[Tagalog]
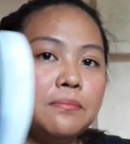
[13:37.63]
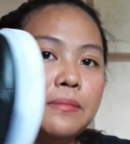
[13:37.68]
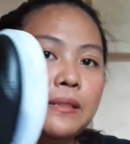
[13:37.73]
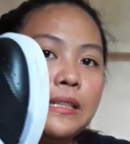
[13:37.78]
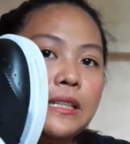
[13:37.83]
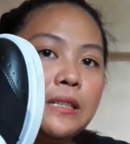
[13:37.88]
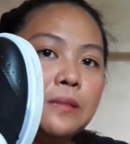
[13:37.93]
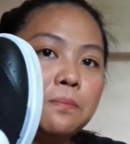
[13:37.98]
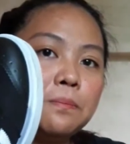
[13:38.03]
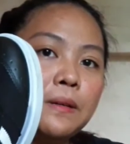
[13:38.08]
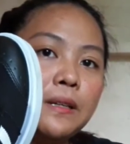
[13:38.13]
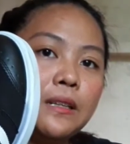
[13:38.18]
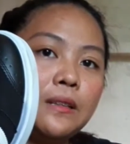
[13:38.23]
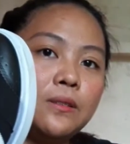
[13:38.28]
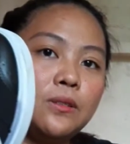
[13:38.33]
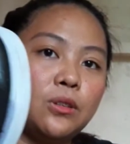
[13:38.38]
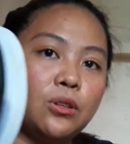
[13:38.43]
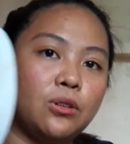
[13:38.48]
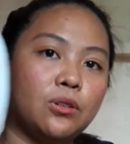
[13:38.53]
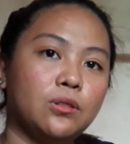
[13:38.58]
Maliit pa
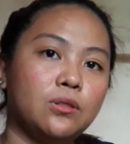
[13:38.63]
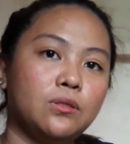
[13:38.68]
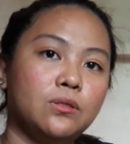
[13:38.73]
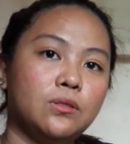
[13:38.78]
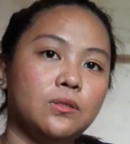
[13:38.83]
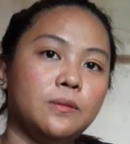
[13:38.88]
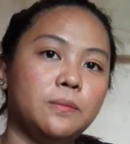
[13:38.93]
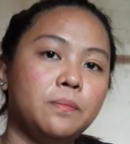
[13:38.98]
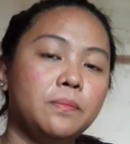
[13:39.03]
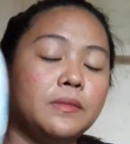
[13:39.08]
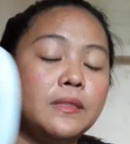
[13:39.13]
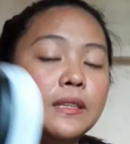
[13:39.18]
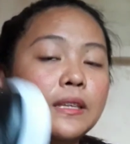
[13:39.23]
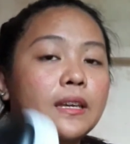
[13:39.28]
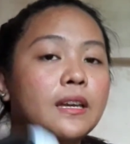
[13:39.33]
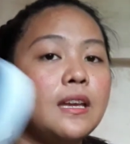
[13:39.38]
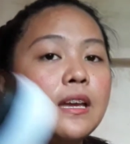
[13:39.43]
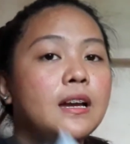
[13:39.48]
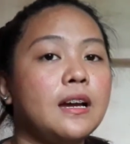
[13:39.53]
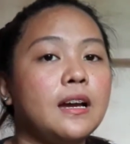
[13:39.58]
rin to.
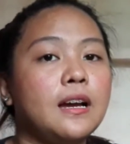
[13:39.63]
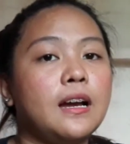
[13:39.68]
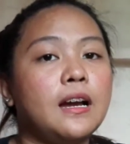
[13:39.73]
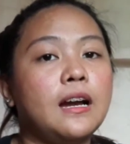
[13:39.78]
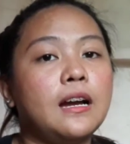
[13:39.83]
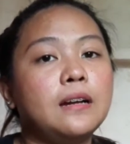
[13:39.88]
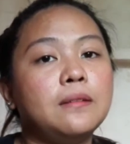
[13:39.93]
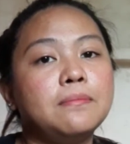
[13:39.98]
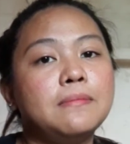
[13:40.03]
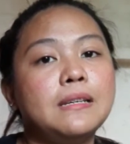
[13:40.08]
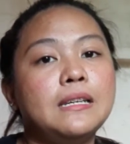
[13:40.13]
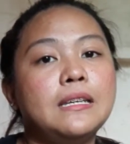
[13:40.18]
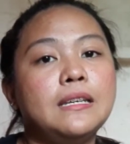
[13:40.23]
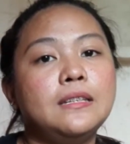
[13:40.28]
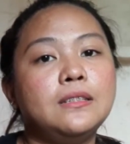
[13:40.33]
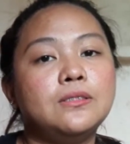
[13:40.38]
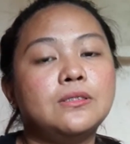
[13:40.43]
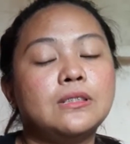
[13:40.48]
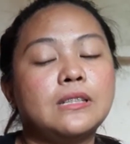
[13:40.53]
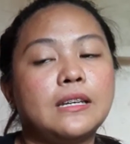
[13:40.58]
Kaya, ang
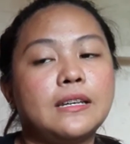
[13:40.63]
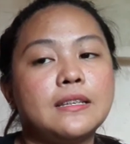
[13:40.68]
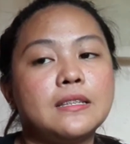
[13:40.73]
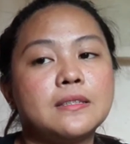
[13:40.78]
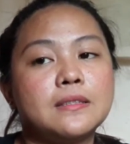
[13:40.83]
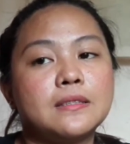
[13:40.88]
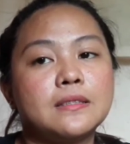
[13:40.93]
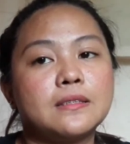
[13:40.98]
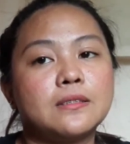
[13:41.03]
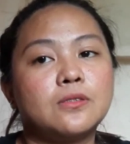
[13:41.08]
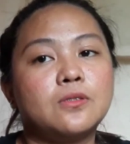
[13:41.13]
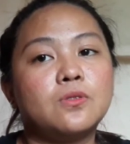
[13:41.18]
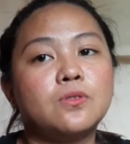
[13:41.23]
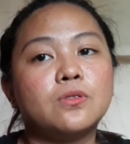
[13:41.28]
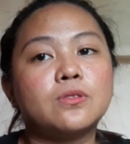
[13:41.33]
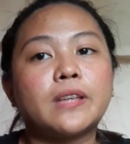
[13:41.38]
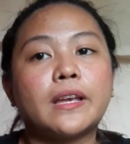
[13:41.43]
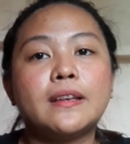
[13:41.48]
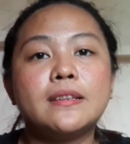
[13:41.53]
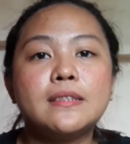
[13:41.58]
bilihin nyo nice,
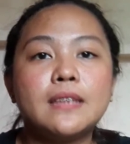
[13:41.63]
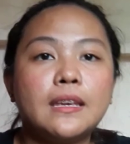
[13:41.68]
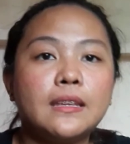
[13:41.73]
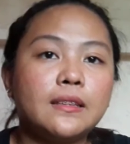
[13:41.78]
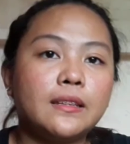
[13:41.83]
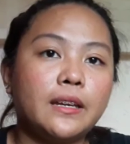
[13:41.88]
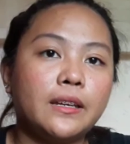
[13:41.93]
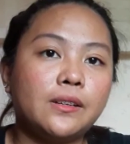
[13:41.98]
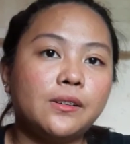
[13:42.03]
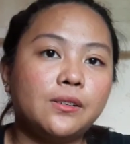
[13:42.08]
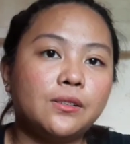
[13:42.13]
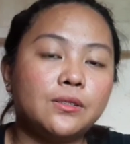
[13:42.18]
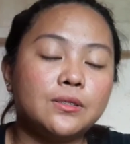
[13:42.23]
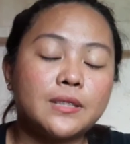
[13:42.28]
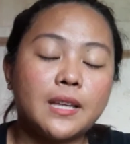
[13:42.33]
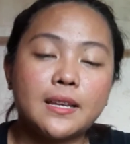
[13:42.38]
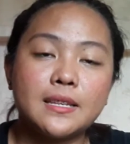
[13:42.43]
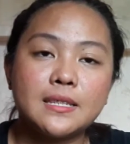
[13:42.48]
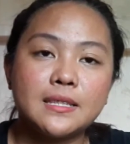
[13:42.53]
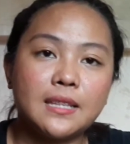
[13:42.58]
kung size 8 kayo,
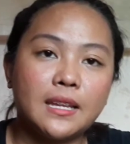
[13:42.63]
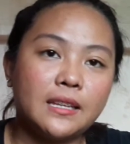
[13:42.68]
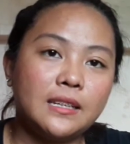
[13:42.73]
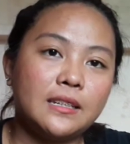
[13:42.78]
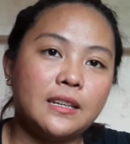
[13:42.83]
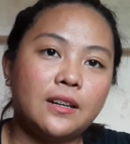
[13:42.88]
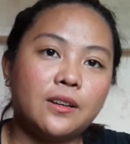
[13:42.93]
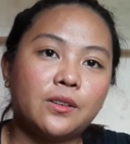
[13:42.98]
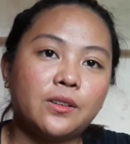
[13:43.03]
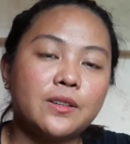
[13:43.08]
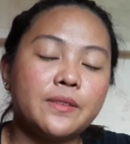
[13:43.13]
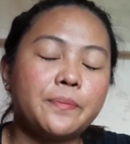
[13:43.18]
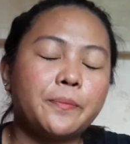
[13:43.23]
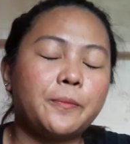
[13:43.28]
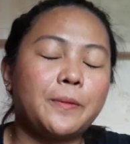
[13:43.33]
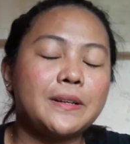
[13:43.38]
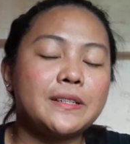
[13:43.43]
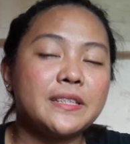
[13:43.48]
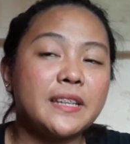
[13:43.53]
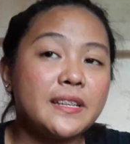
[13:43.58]
size 9 na, or
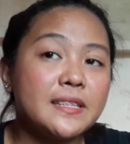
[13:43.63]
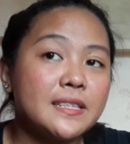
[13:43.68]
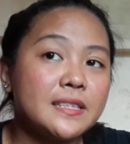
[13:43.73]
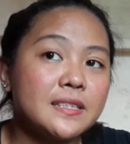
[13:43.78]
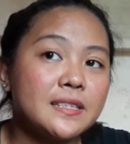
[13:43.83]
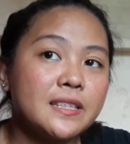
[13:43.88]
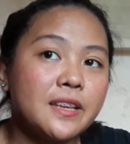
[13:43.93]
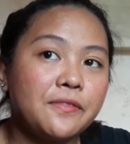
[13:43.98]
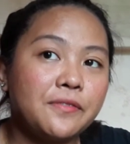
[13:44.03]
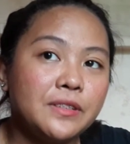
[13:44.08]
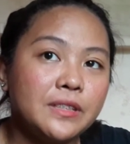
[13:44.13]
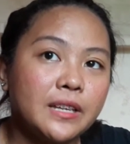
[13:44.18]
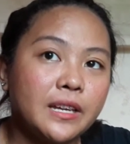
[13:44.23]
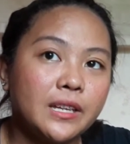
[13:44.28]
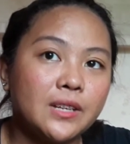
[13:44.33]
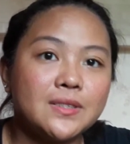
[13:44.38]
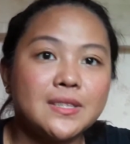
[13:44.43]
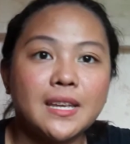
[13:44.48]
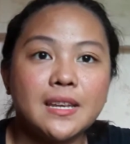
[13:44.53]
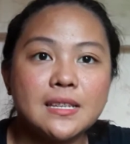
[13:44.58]
pag size 7
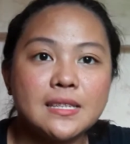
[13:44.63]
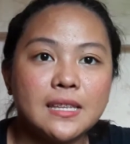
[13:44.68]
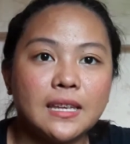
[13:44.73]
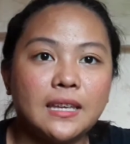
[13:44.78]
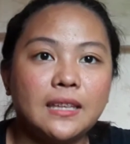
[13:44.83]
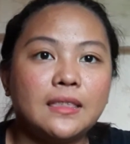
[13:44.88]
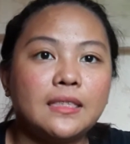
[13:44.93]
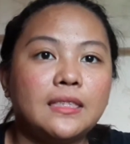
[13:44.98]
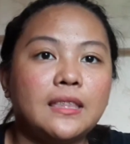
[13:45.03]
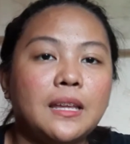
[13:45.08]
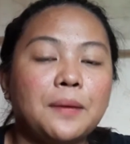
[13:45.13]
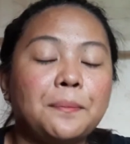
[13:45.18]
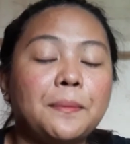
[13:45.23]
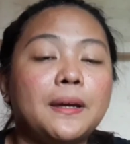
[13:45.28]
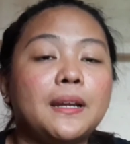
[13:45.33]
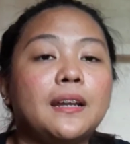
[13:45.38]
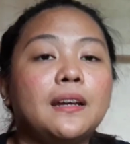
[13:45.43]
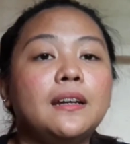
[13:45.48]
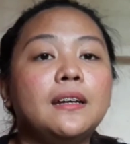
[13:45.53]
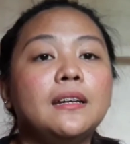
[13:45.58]
kayo, size 8 na,
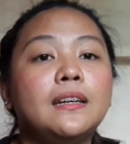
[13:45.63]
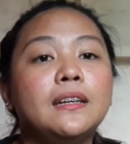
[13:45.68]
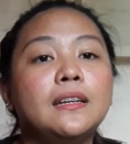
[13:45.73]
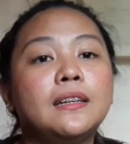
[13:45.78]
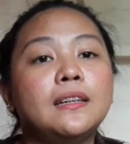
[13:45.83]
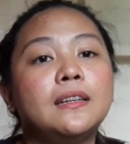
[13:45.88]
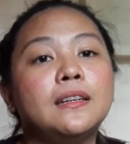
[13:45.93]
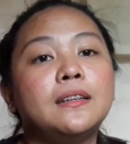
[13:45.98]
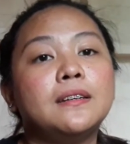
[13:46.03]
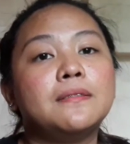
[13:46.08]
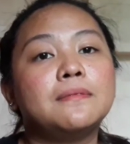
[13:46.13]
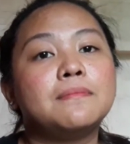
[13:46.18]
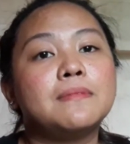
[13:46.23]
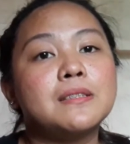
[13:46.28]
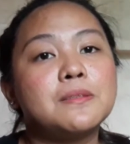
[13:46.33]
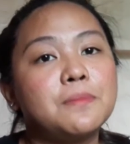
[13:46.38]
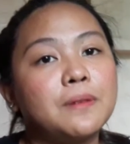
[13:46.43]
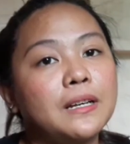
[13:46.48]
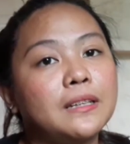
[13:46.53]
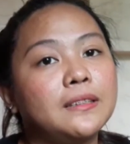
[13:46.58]
para
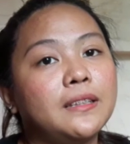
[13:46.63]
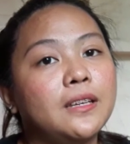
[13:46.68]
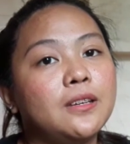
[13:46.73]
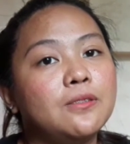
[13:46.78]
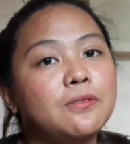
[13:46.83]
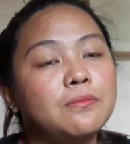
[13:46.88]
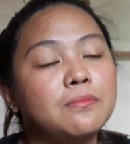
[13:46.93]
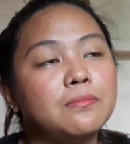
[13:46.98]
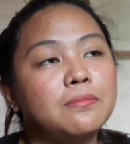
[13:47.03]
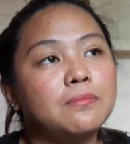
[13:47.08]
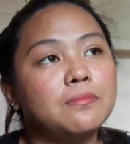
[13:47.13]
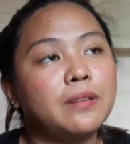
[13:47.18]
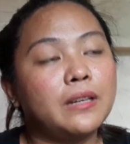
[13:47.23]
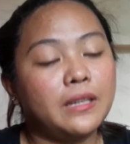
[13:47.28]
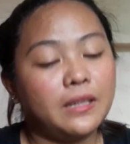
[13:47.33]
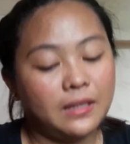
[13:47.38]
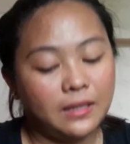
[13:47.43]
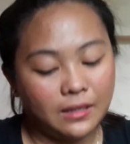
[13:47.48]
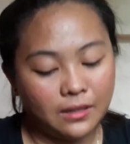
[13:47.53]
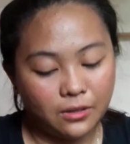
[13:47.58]
mas maganda yung
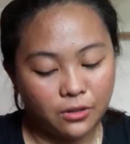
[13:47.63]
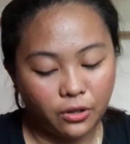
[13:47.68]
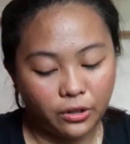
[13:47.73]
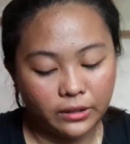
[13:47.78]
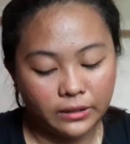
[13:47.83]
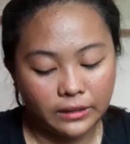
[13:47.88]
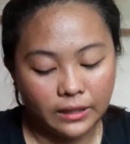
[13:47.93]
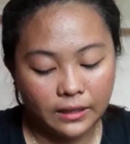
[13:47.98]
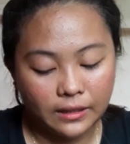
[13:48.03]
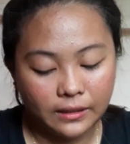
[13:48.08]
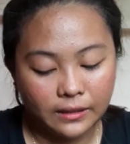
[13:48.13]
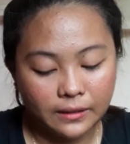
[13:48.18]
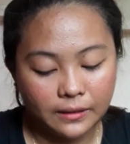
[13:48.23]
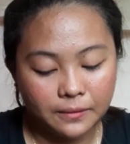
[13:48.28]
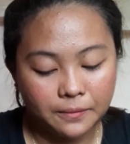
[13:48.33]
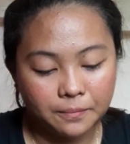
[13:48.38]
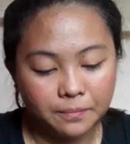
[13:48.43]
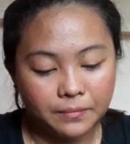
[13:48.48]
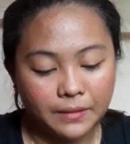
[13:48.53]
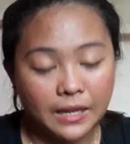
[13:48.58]
may
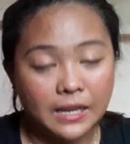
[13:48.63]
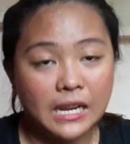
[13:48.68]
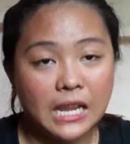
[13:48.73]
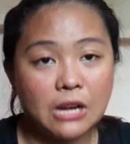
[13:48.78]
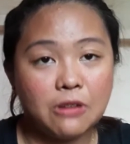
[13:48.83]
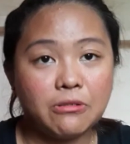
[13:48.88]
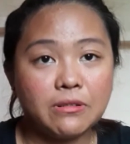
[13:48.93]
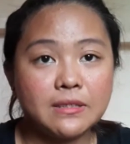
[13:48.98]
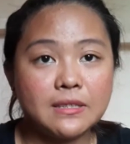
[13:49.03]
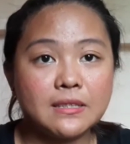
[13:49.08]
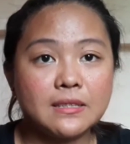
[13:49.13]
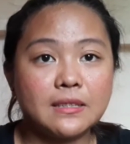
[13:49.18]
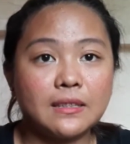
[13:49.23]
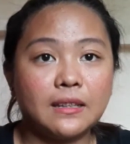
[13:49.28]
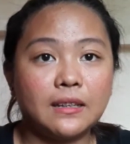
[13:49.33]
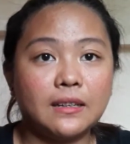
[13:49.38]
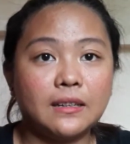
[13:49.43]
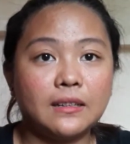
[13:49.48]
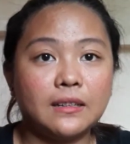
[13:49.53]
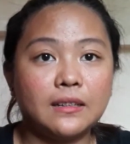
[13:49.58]
konting allowance
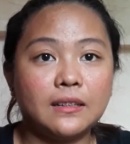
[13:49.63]
na